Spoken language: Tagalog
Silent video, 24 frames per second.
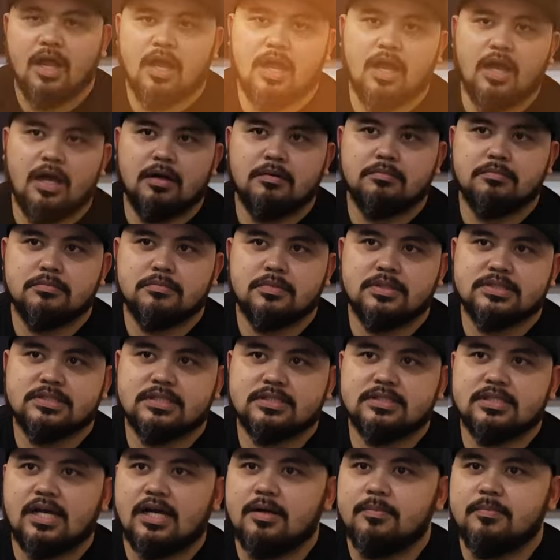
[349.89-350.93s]
Um, ah,
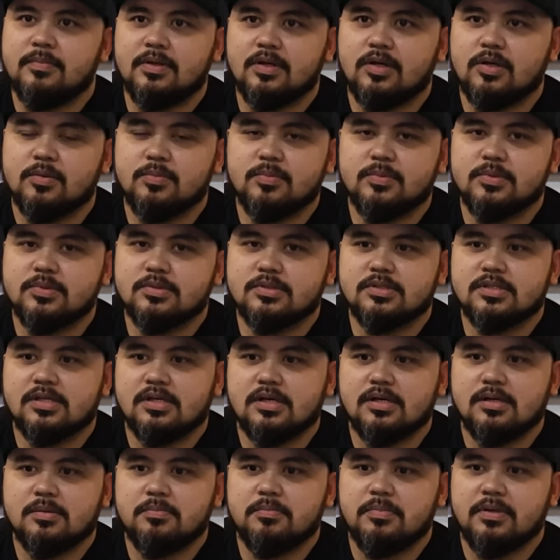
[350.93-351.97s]
masasabi ko po
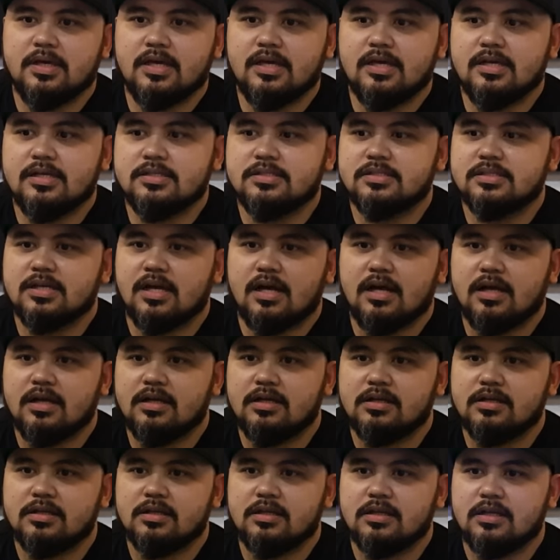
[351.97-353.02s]
sa pyesa,
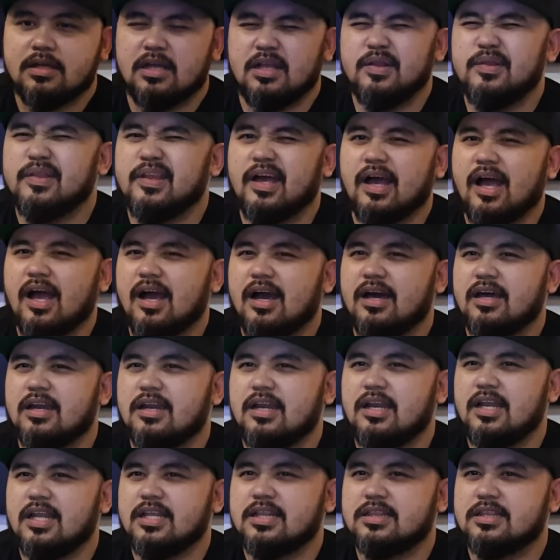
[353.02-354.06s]
ang
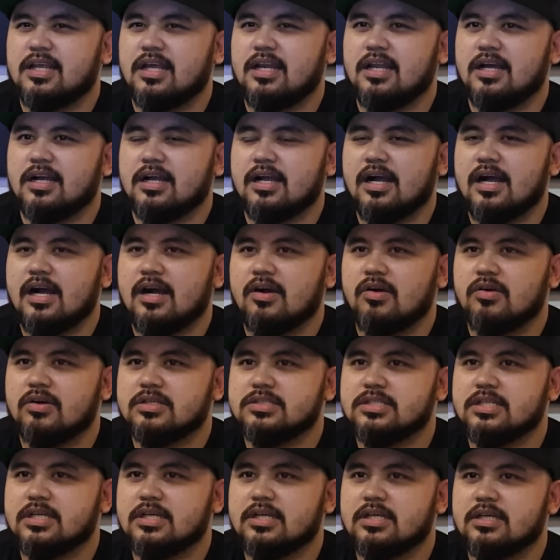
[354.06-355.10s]
nakaka-relate talaga ako
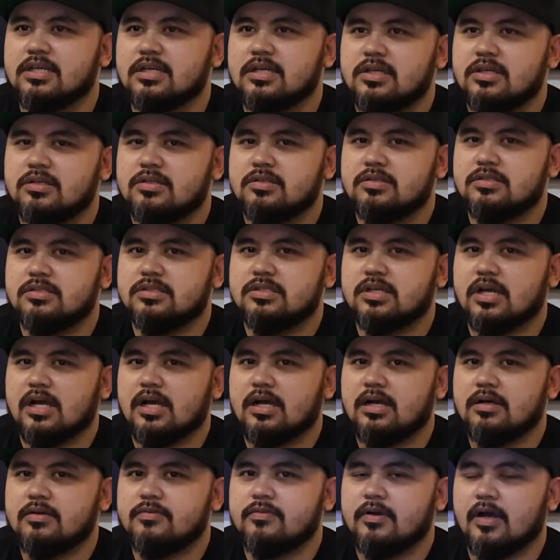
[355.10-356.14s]
kasi yun
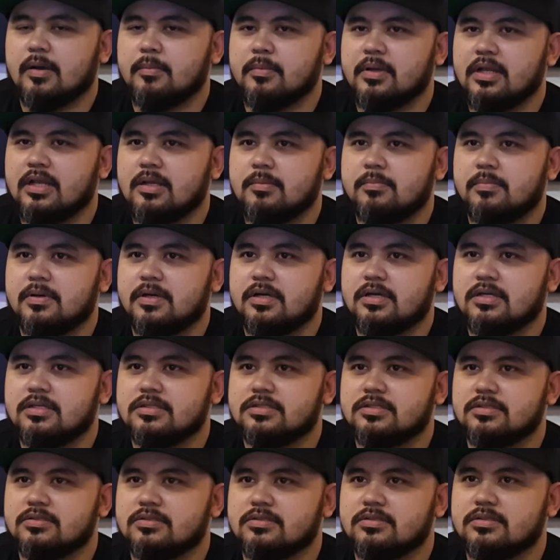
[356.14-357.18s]
siya, family
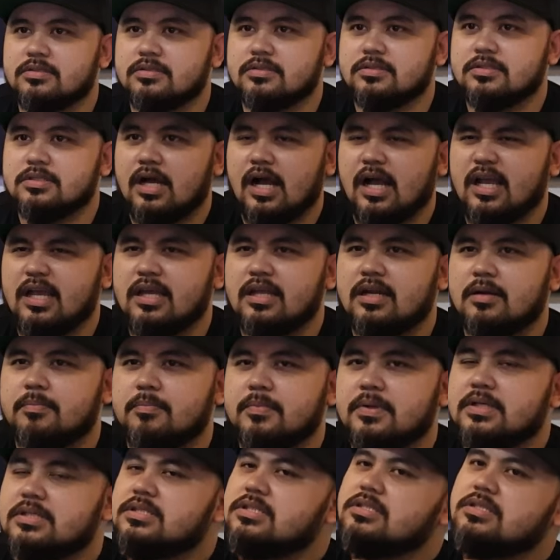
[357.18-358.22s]
person. Ang
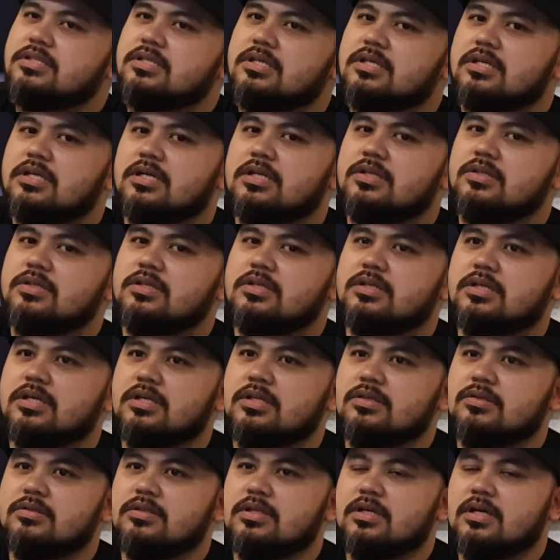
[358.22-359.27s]
hirap kasi ng ano yung
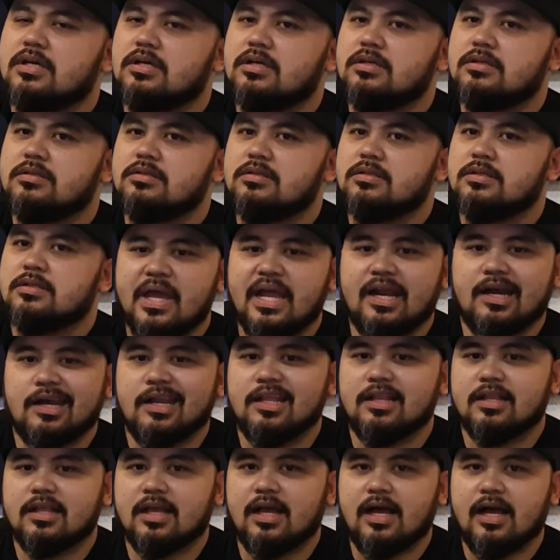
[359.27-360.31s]
ganun na
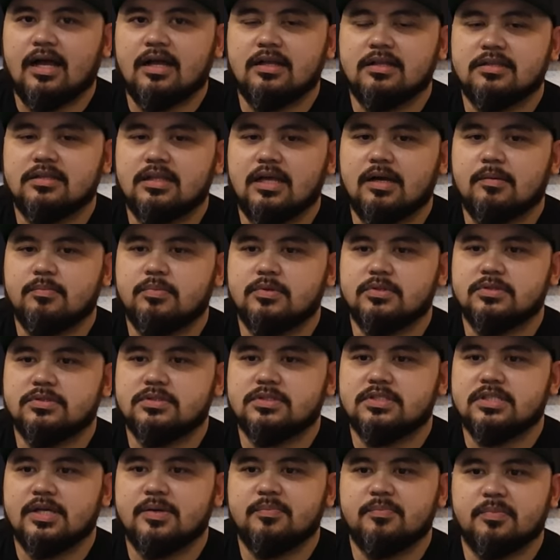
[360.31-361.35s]
parent ka, tapos
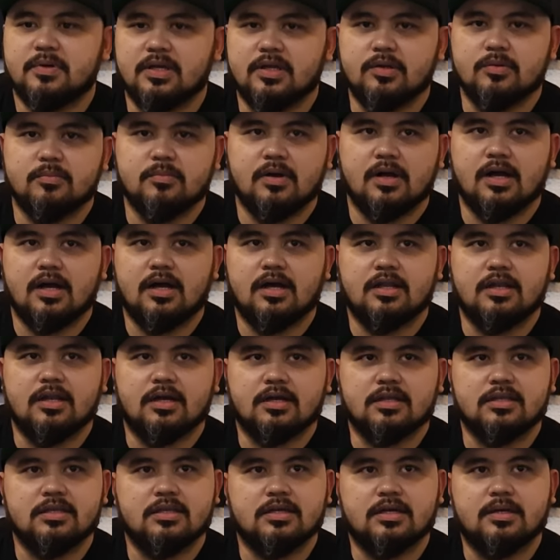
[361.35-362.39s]
syempre yung mga
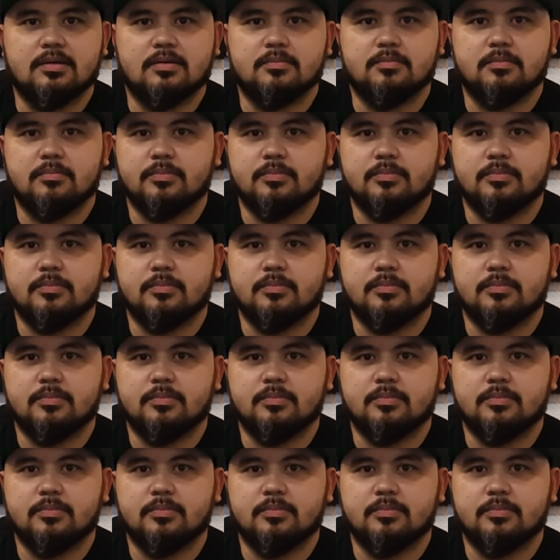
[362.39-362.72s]
anak niya,